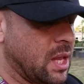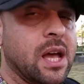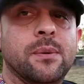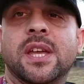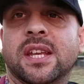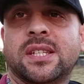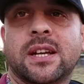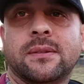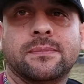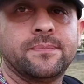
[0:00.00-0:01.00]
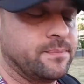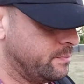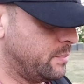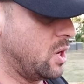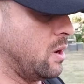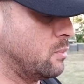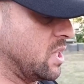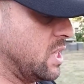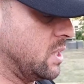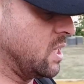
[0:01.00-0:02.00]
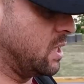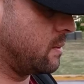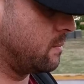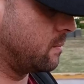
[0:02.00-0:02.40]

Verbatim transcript: Ahí viene ya, pero lo vamos a detener.